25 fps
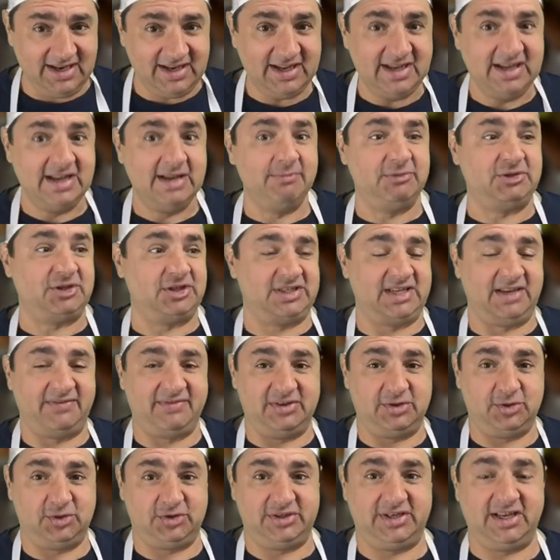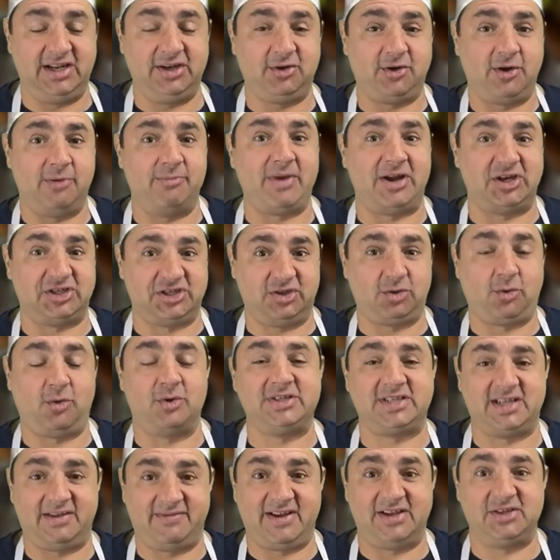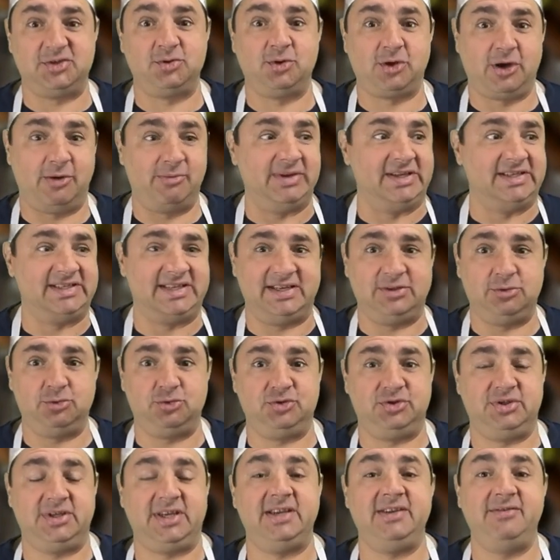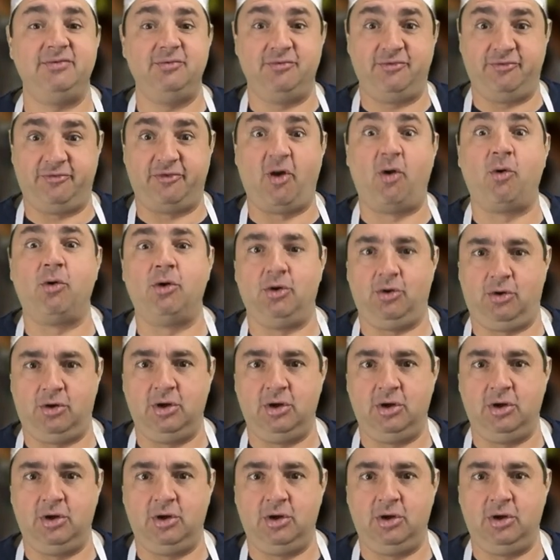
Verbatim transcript: puis se servir du sel comme agent de conservation, comme les industries le font. Là.